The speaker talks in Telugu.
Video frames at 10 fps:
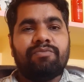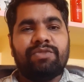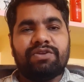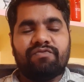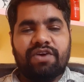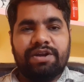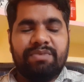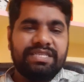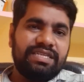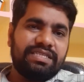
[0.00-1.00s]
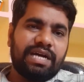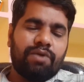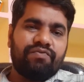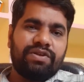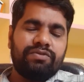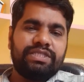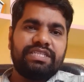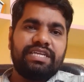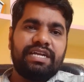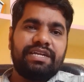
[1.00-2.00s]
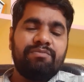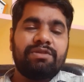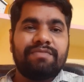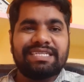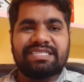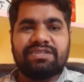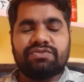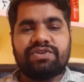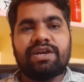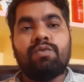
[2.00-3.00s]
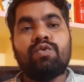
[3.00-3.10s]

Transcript: మీరు వర్డ్ ప్రెస్ అనే సాఫ్ట్వేర్ యూజ్ చేయాలంటే మీరు మస్ట్ అండ్ షుడ్గా